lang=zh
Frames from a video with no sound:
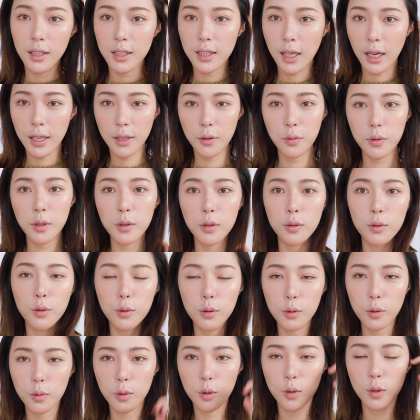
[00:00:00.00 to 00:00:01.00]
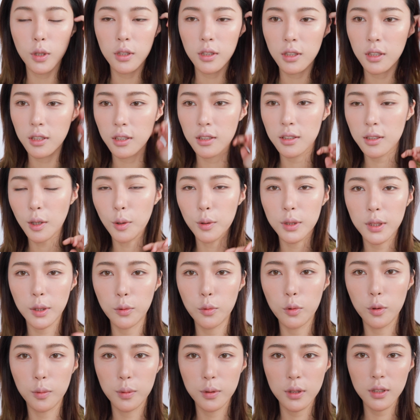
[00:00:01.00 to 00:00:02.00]
那啥，因为牛油果妆的造型
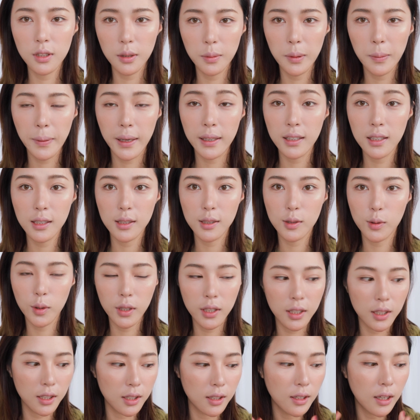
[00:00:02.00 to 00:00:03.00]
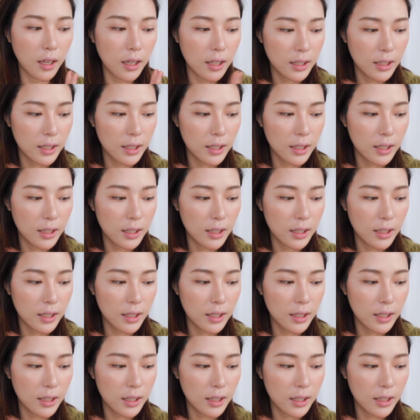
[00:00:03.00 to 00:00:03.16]
我不是特别满意，所以